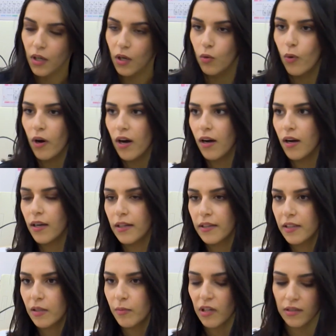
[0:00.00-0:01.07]

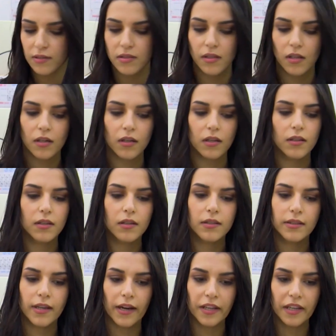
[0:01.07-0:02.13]
والكيمياء لتصير
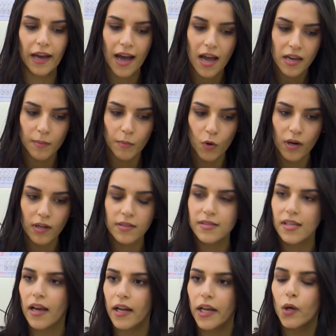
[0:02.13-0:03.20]
يعني هاي المواد
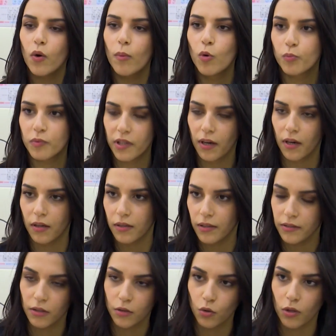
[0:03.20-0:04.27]
سهله وممتعه
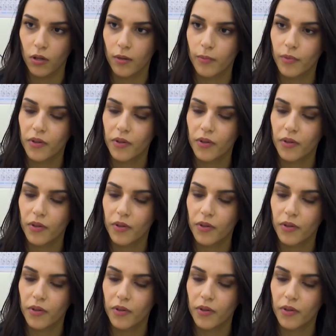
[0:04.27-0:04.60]
عند الطلاب